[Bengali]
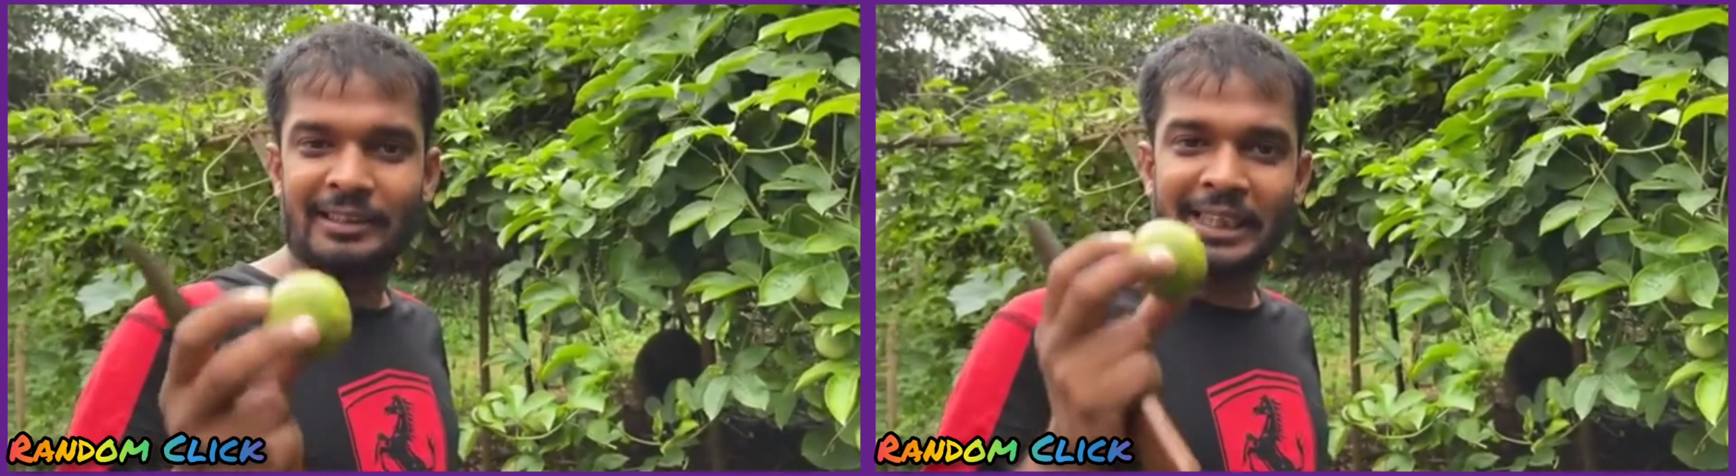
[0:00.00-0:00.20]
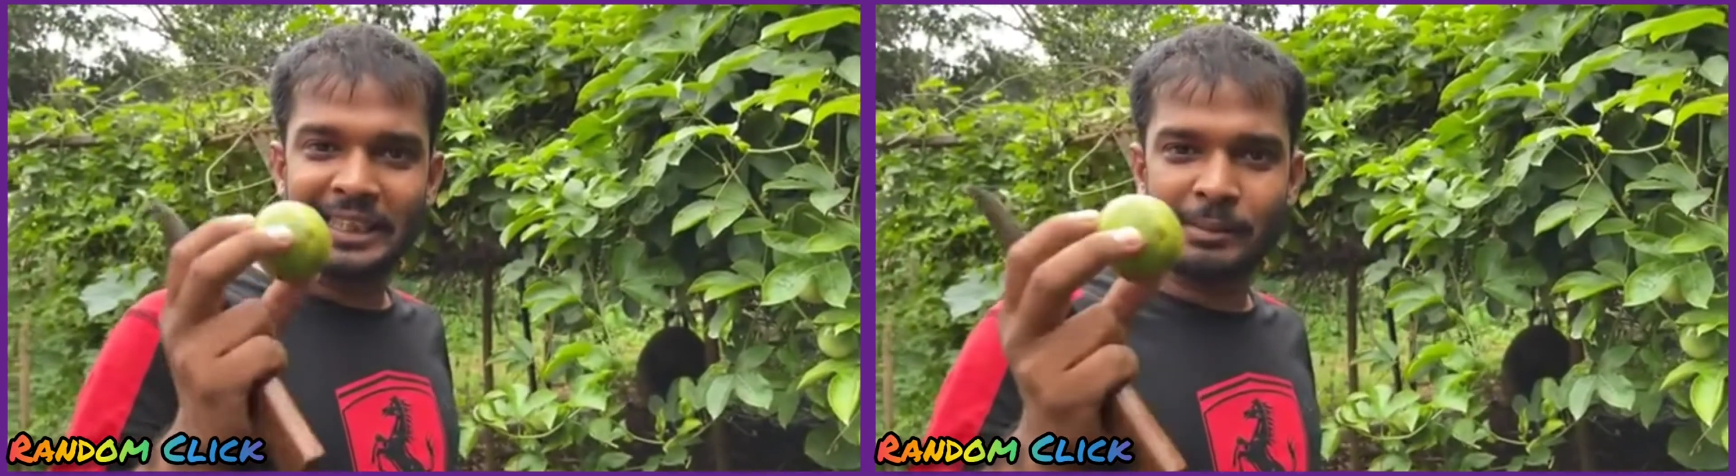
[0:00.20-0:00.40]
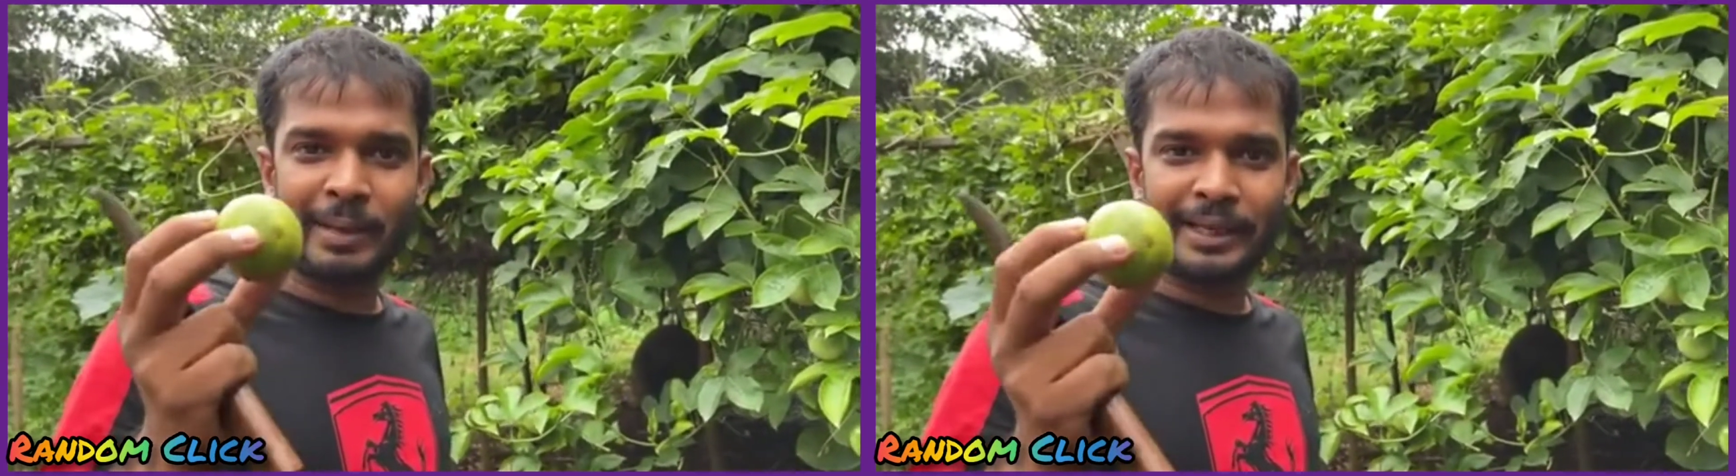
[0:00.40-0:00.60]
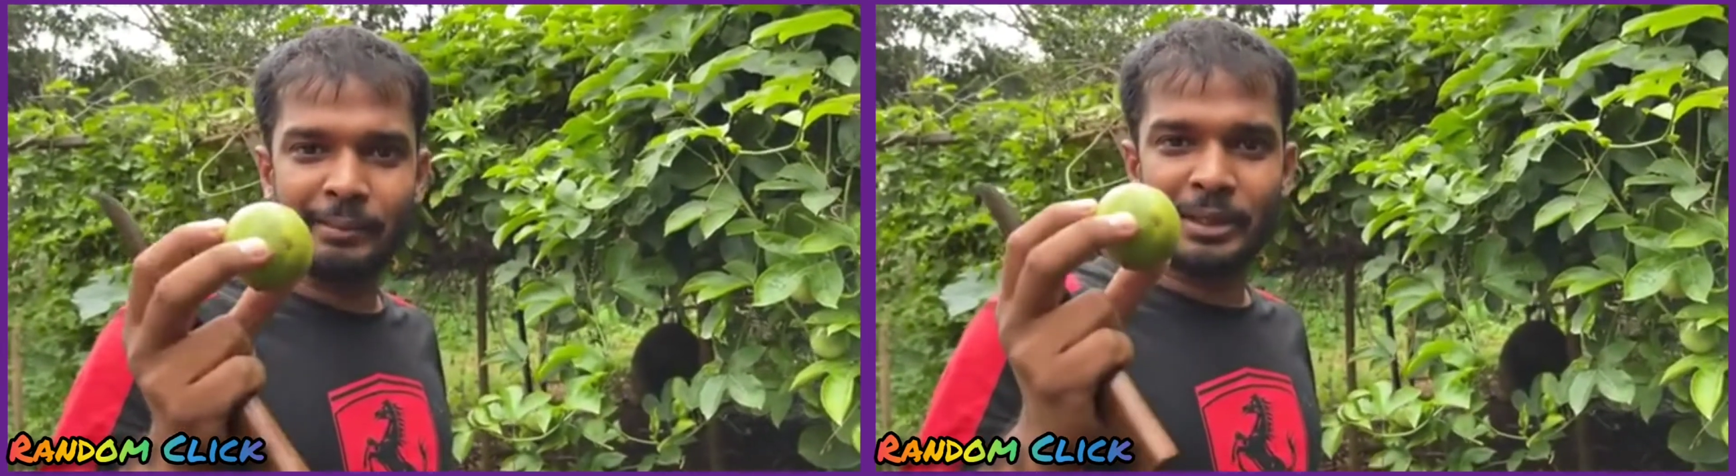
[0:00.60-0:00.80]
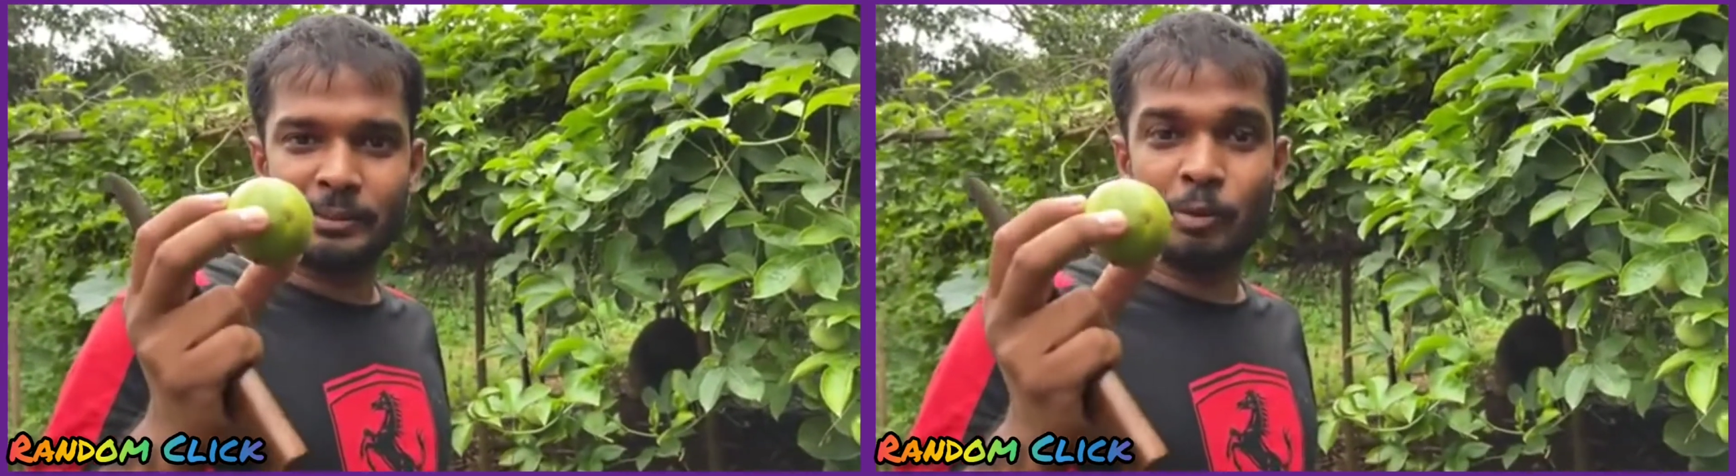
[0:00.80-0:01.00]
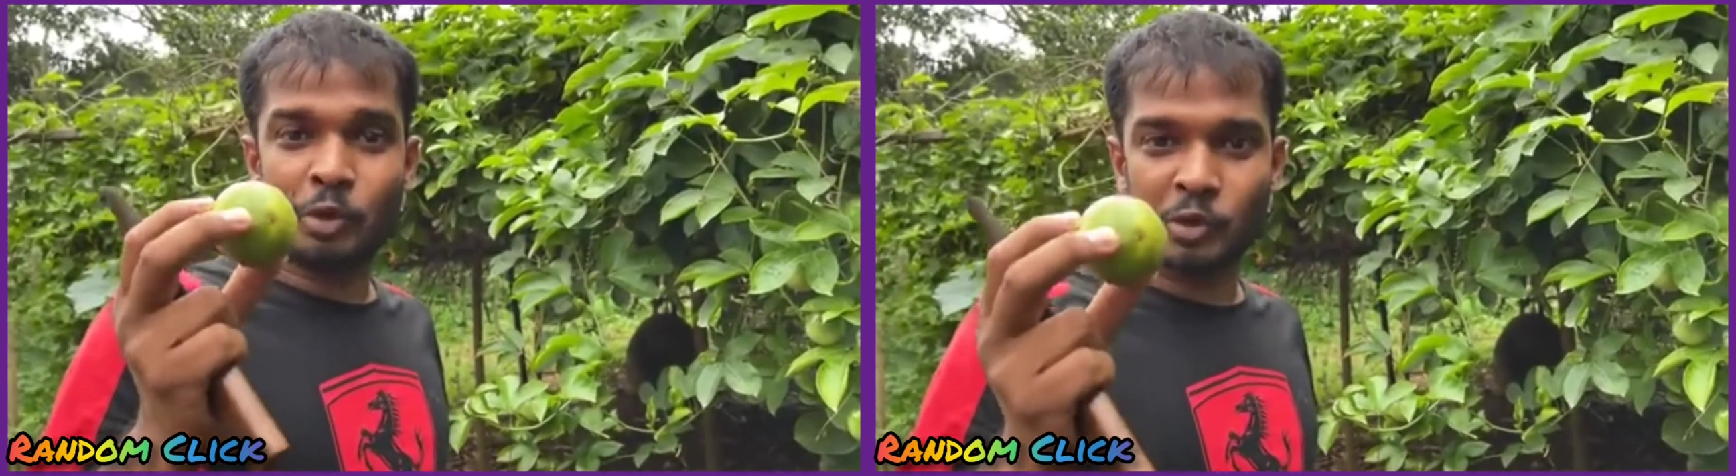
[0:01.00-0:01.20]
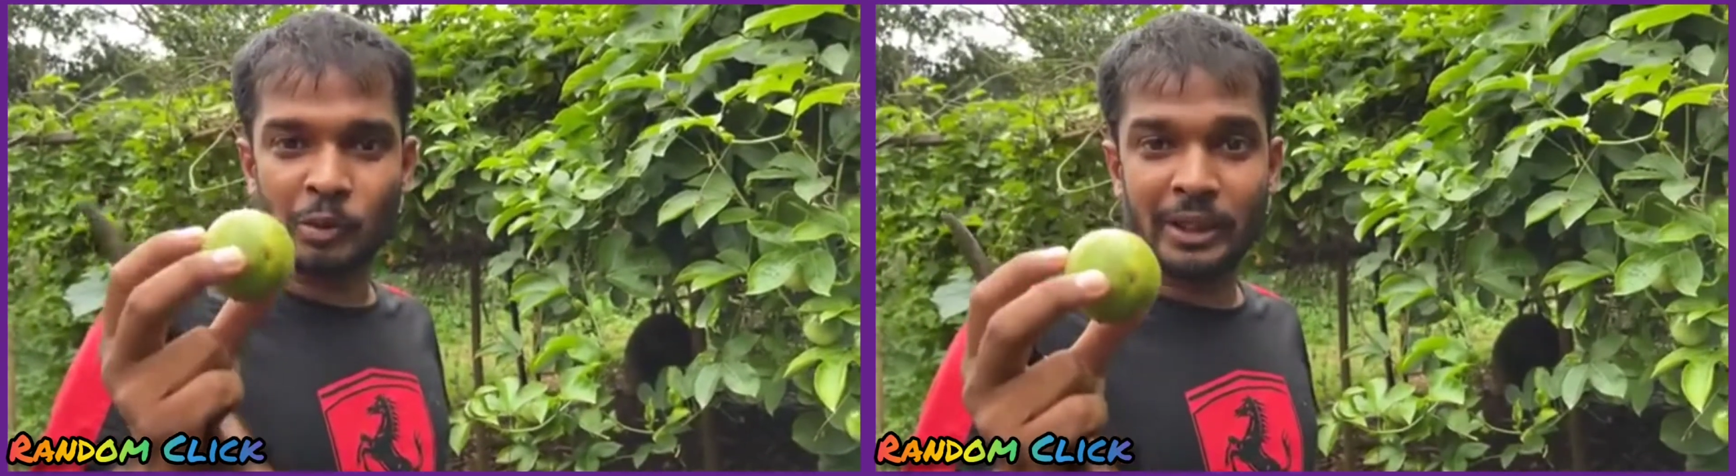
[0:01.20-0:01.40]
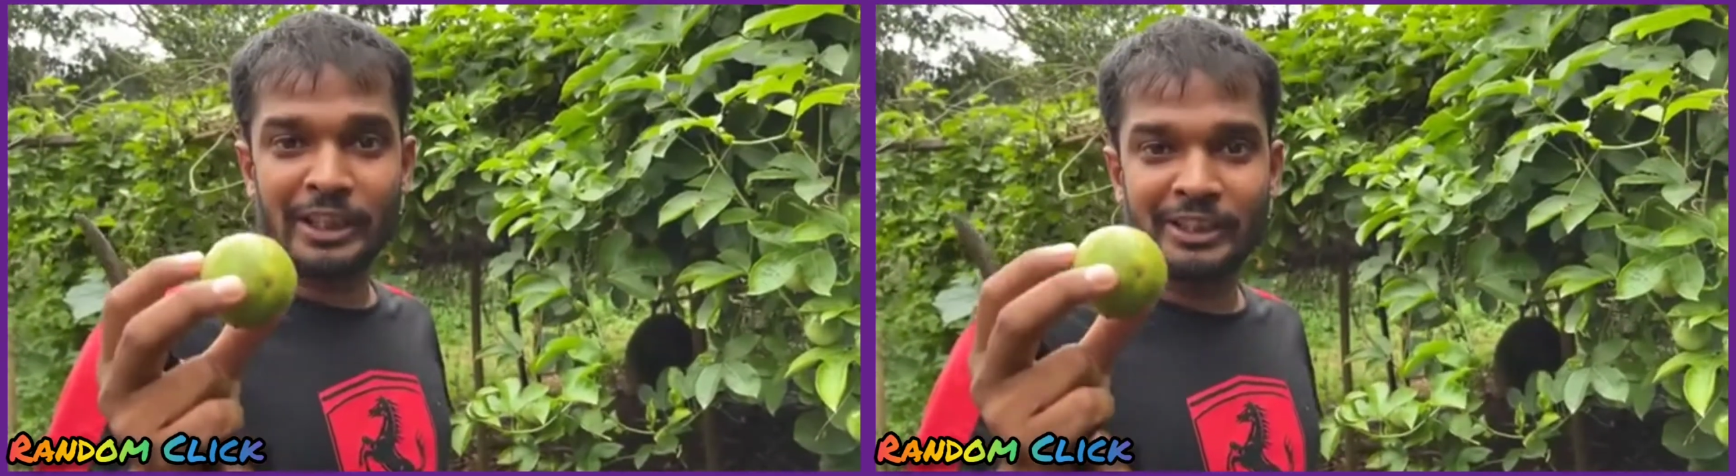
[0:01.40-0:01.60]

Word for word: দেশের বাইরে বেশিরভাগ অস্ট্রেলিয়া